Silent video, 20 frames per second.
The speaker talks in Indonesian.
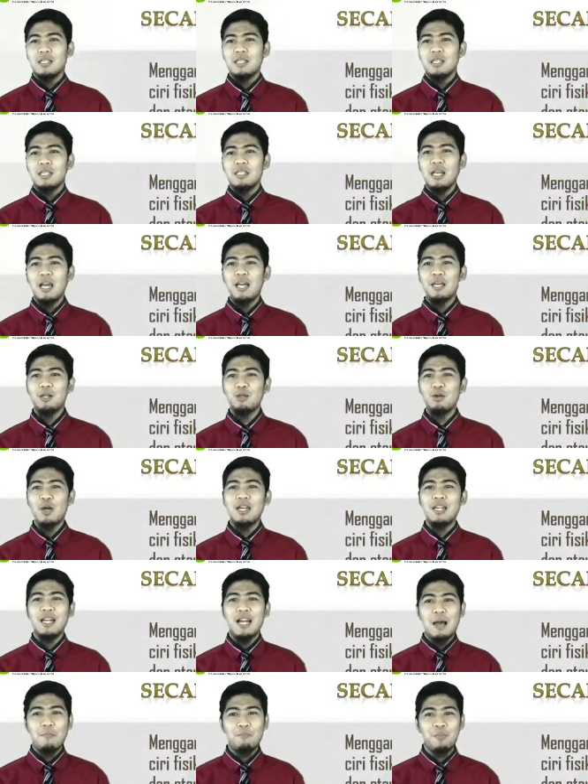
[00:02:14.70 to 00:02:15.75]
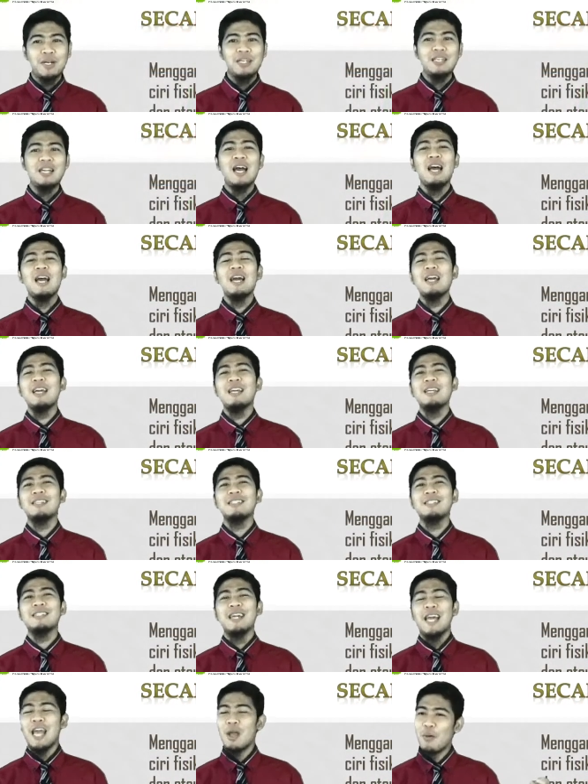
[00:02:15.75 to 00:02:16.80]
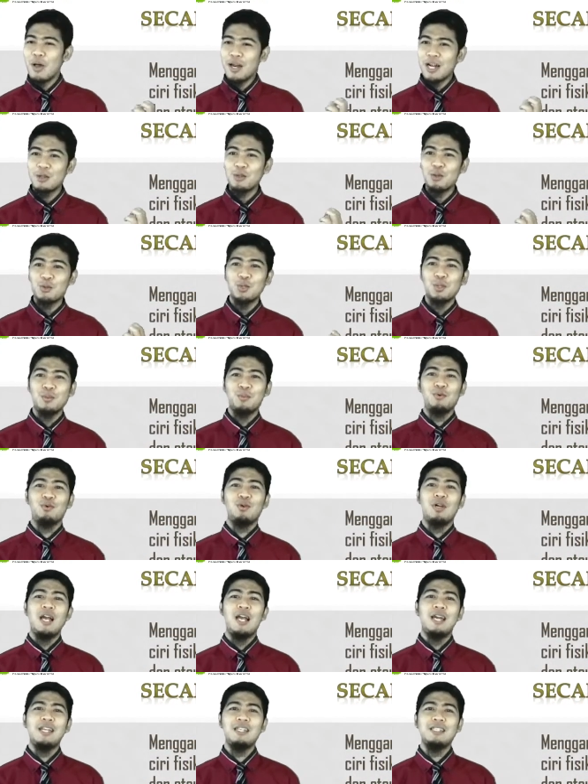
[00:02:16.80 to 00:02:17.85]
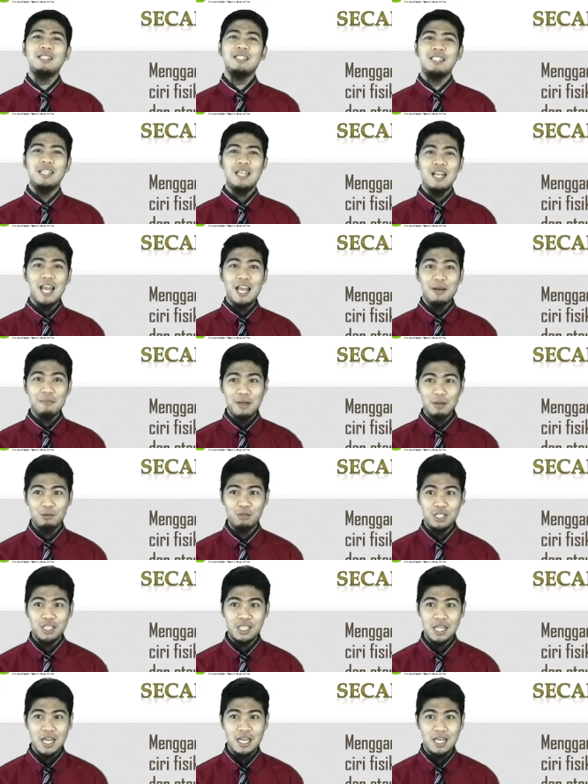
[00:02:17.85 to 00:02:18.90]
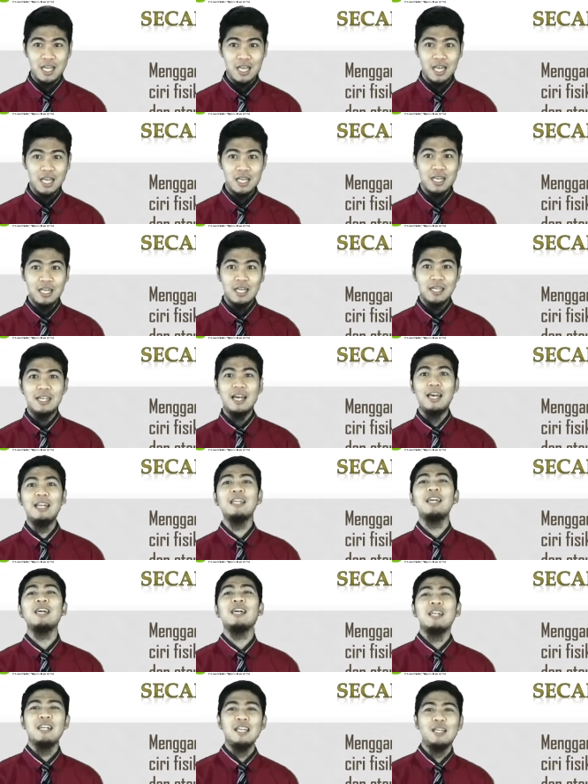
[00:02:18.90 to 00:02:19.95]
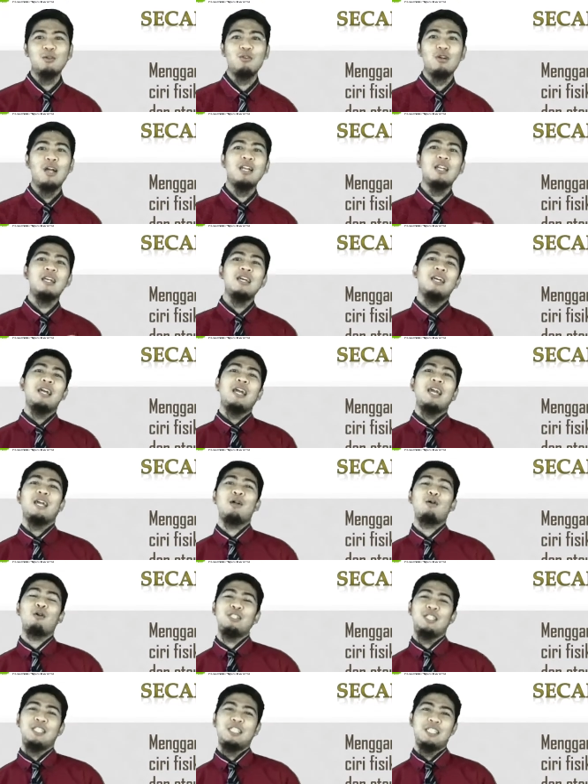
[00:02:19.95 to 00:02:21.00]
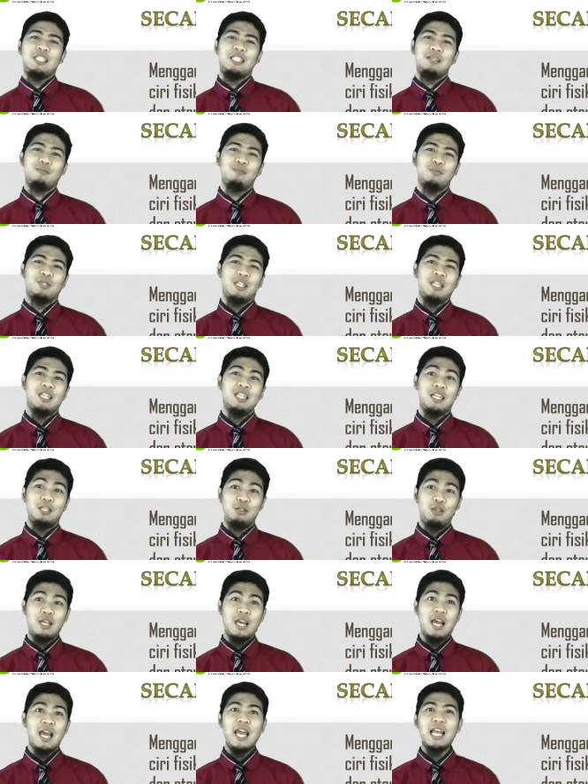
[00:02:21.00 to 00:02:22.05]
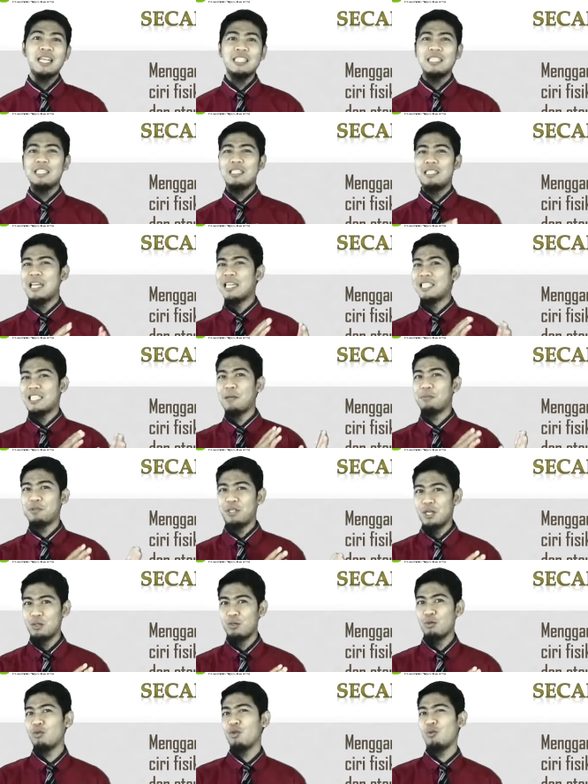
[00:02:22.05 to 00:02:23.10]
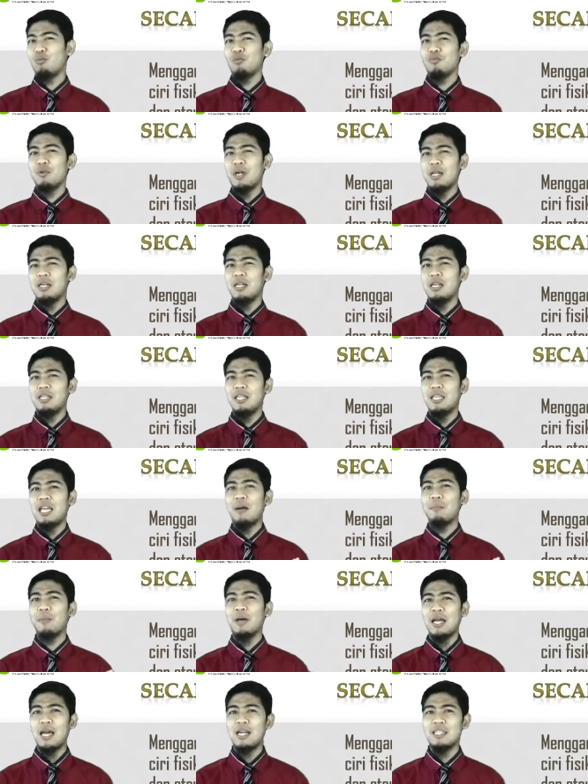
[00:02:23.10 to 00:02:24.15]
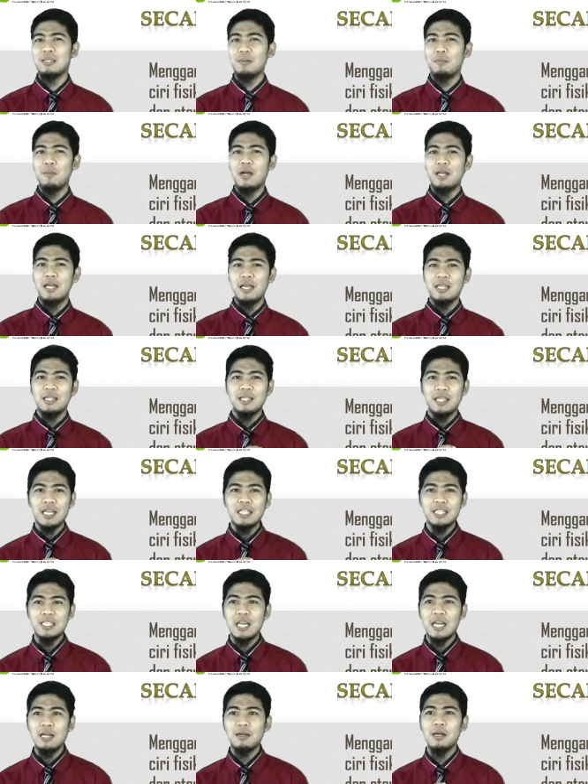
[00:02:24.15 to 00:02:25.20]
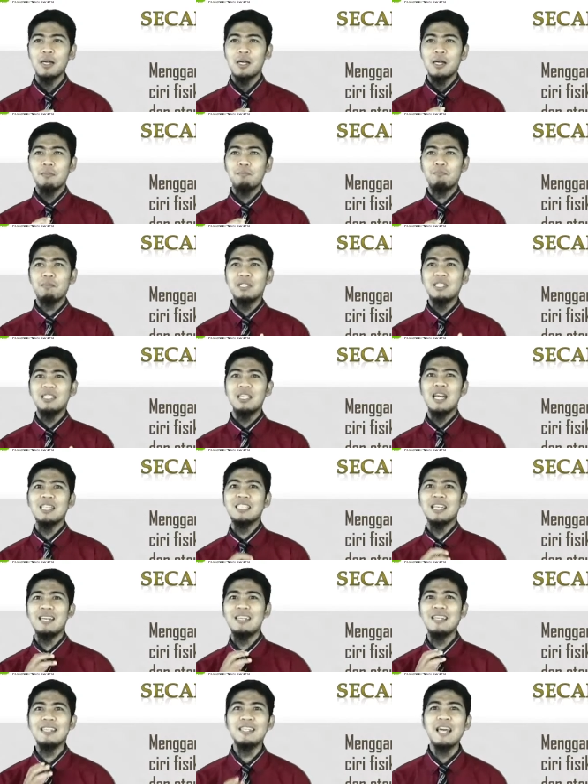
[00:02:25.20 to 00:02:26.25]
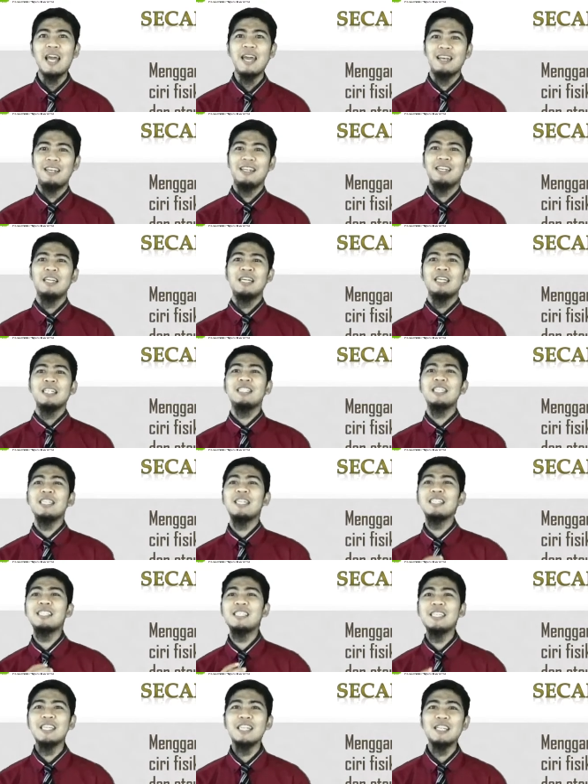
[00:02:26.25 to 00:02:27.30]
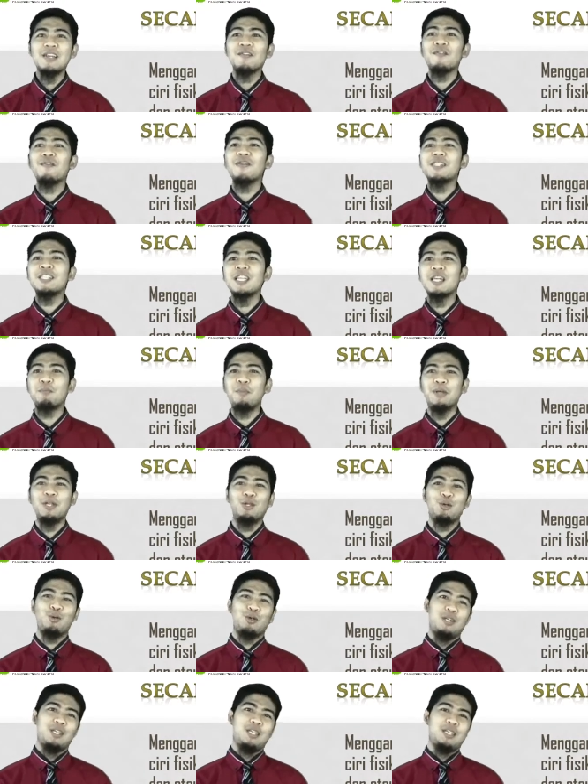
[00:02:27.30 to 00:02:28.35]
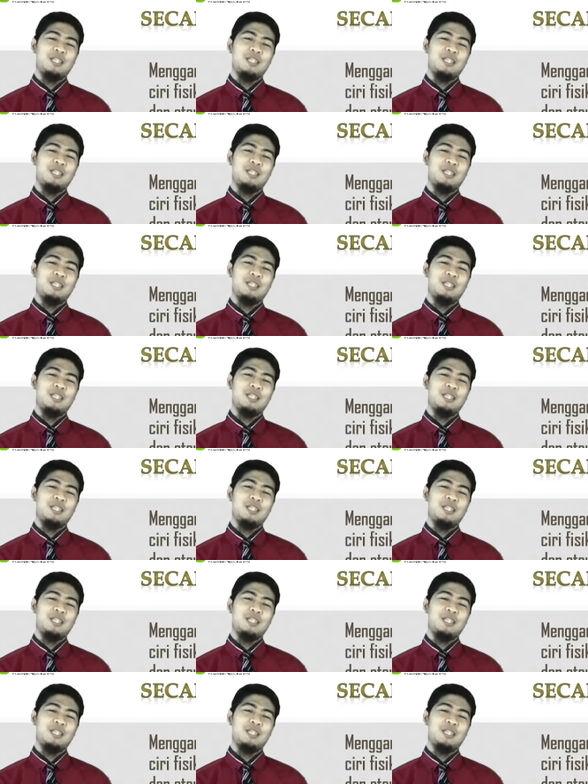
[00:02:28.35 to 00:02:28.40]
Yaitu adalah benda, hewan atau tumbuhan selain manusia ya dan lingkungan ekosistem. Jadi gitu ya, deskripsi itu eh, digambarkan sebagai teks yang menjelaskan detail ciri-ciri fisik bentuk.